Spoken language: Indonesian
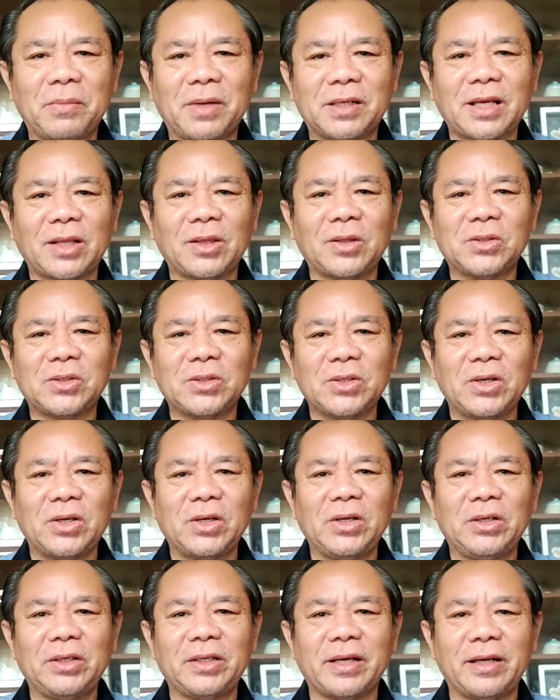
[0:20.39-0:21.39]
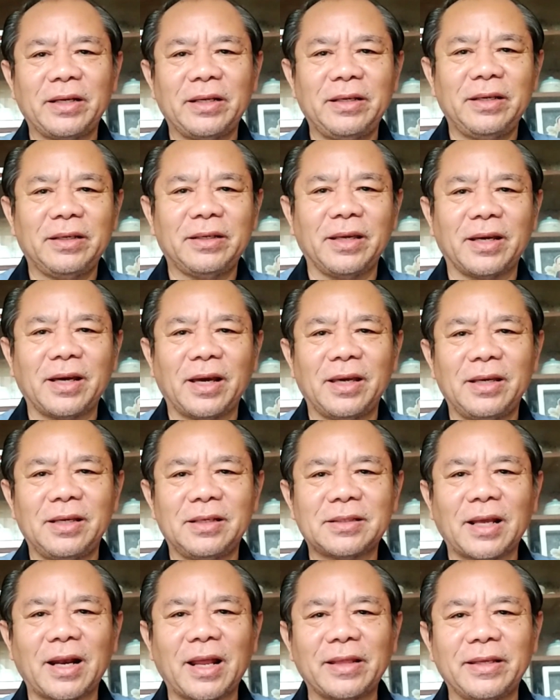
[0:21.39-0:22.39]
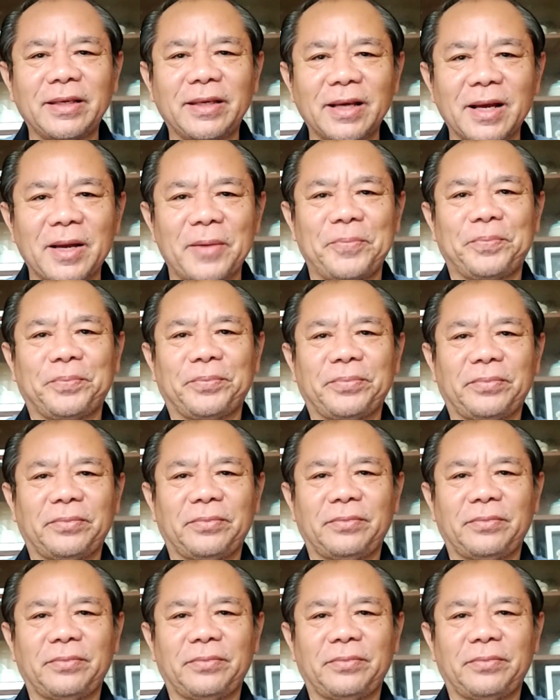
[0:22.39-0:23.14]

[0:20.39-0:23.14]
Iman Santoso dari GKI Salatiga.